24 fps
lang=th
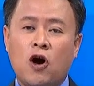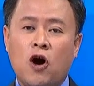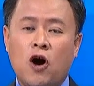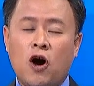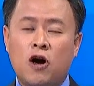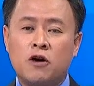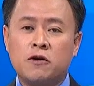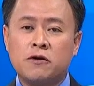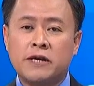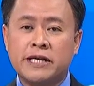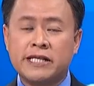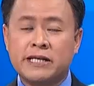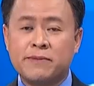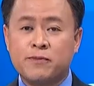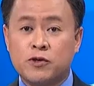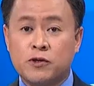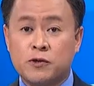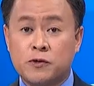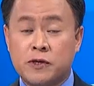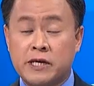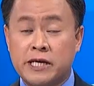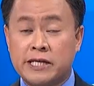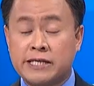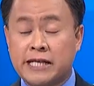ของรัฐม
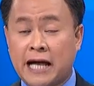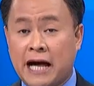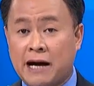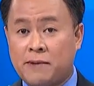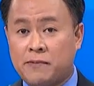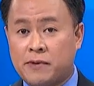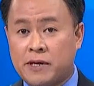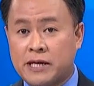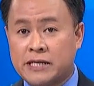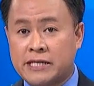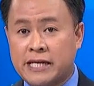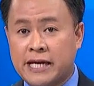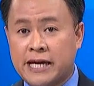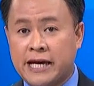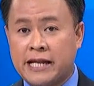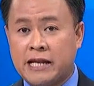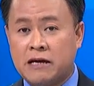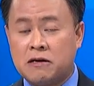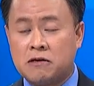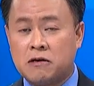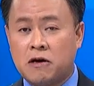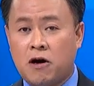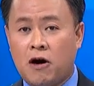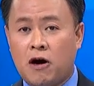นตรีต่างประเทศ
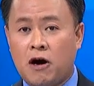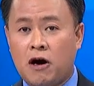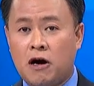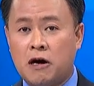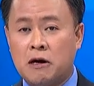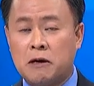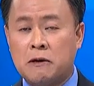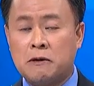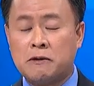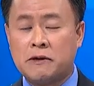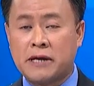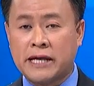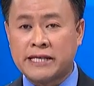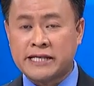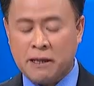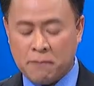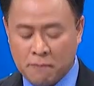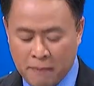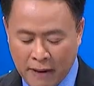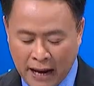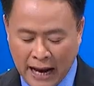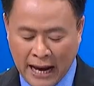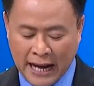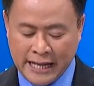แล้วก็รัฐ
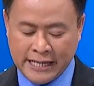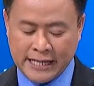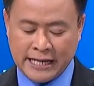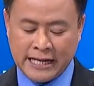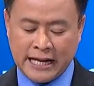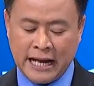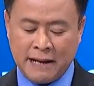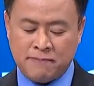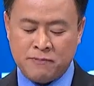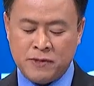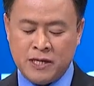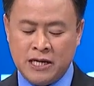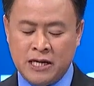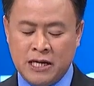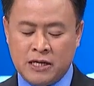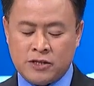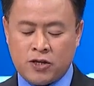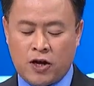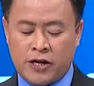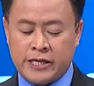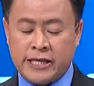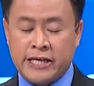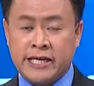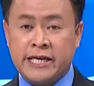บาลนะครับ
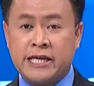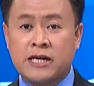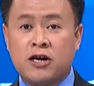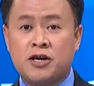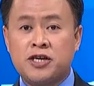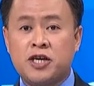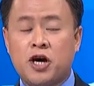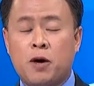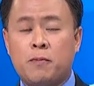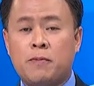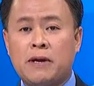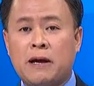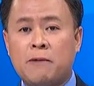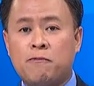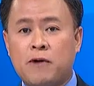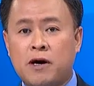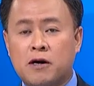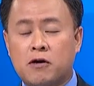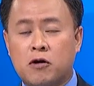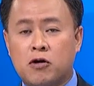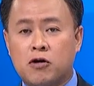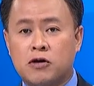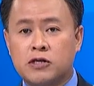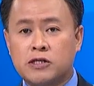ตอนนี้ก็ยอมรับ
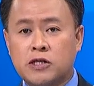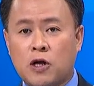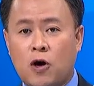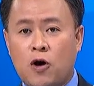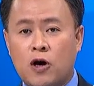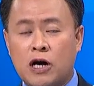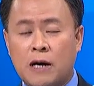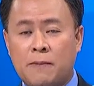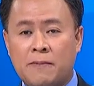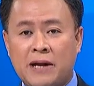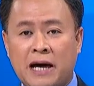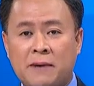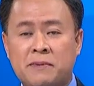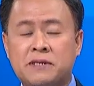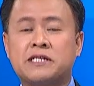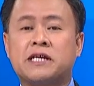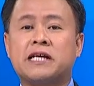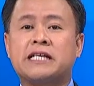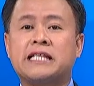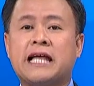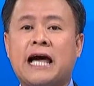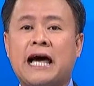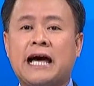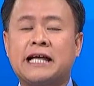ว่ากกต.กำลังพิ
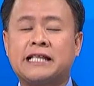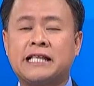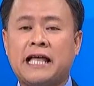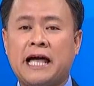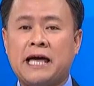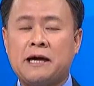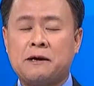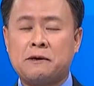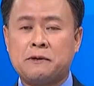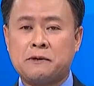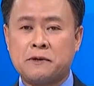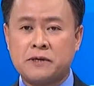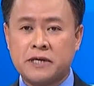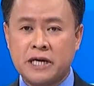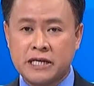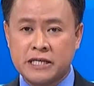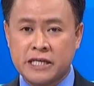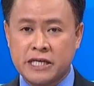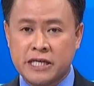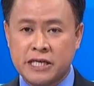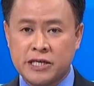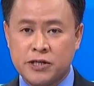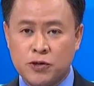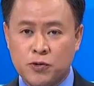จารณาในเรื่อง
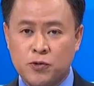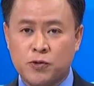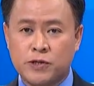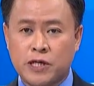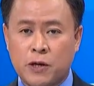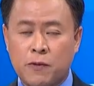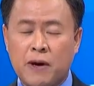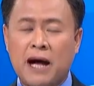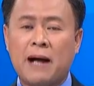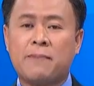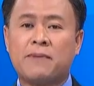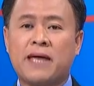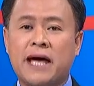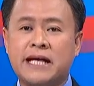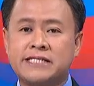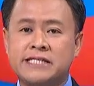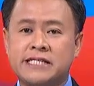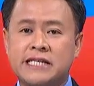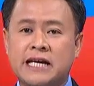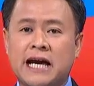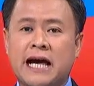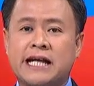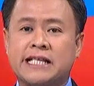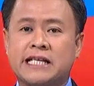นี้อยู่แต่ว่าอำนาจ
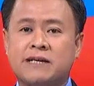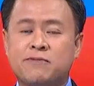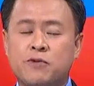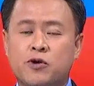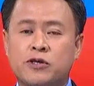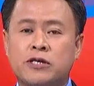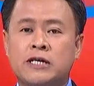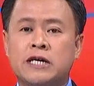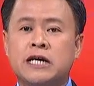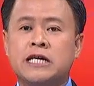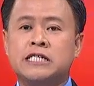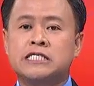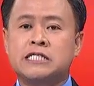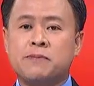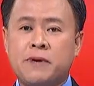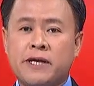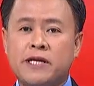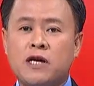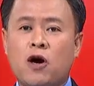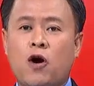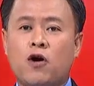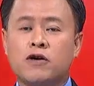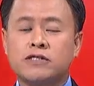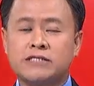ชี้ขาดทั้งหมดจะ
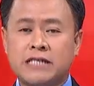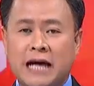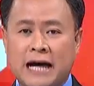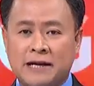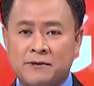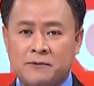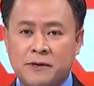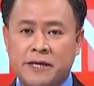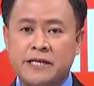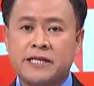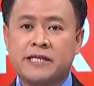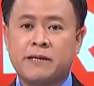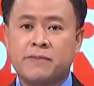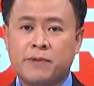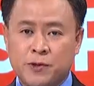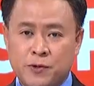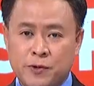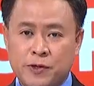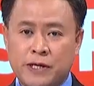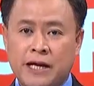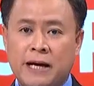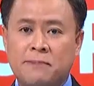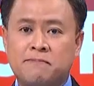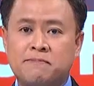เป็นของศาลรัฐธรรม
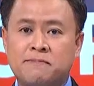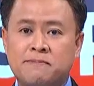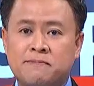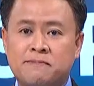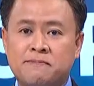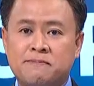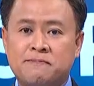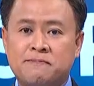นูญครับ